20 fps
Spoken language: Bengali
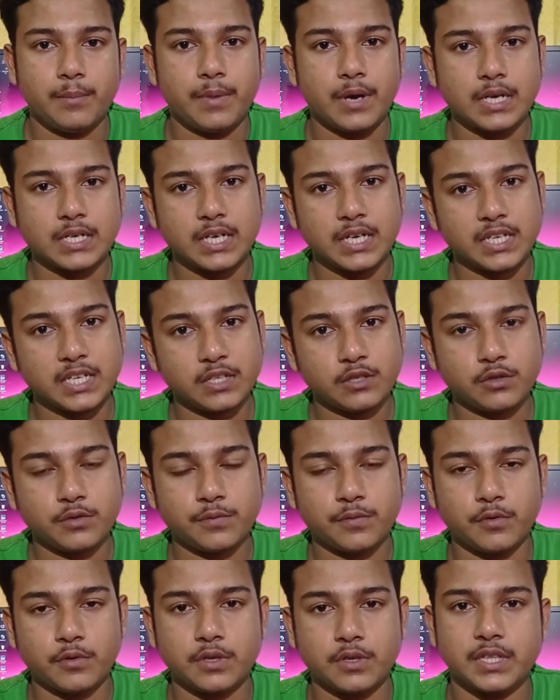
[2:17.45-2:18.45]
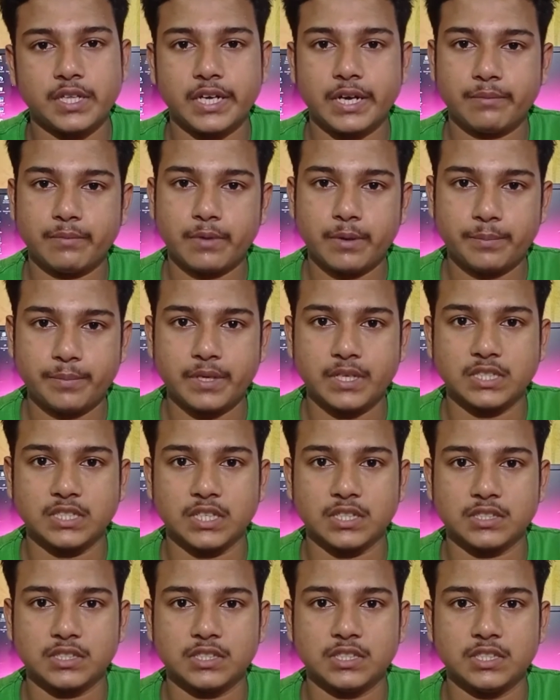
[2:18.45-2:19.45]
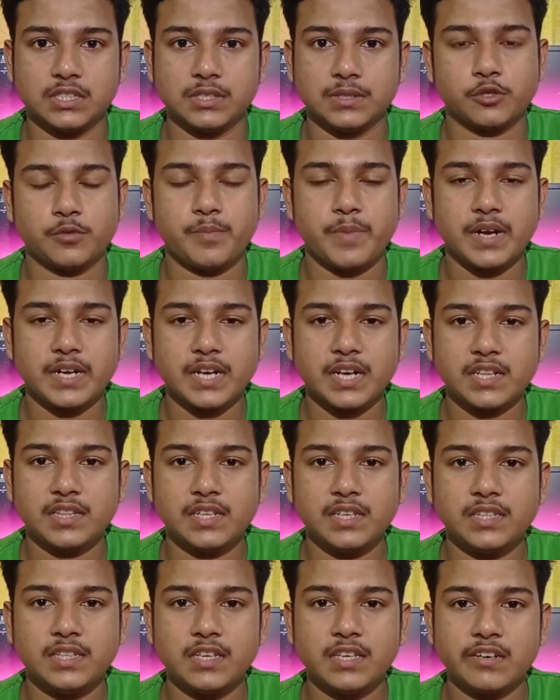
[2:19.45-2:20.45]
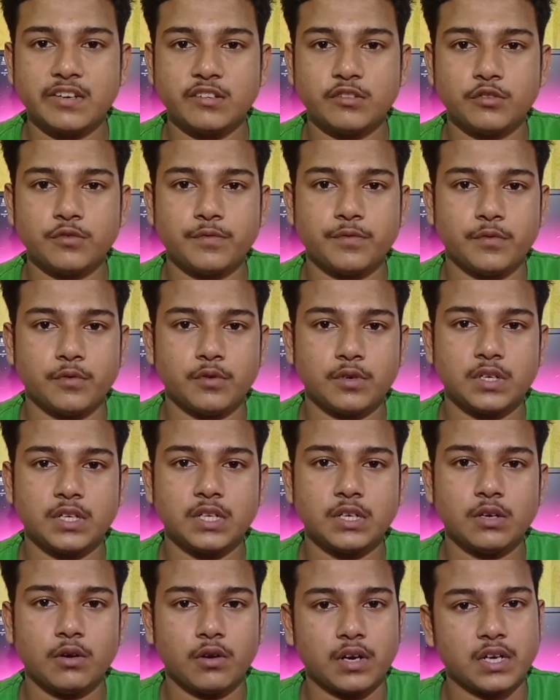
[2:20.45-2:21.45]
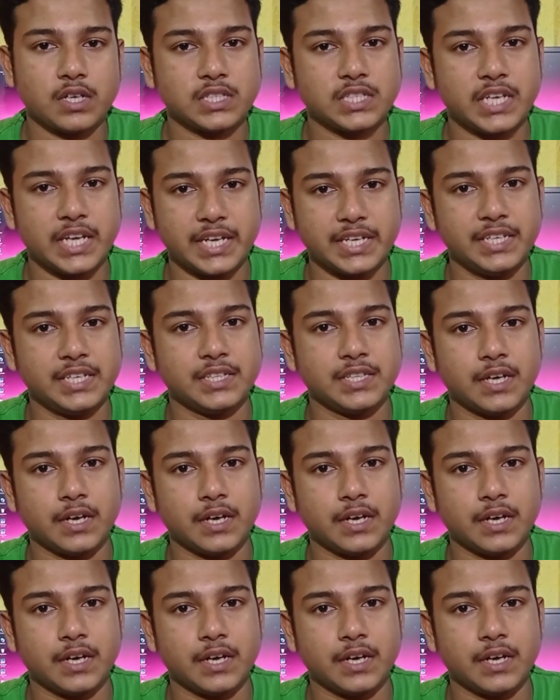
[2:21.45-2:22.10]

ব্যাটারি কিন্তু ফোনটি থেকে আমরা পেয়ে যাচ্ছি সো ব্যাটারির দিক দিয়ে কিন্তু ফোনটি অনায়াসে এগিয়ে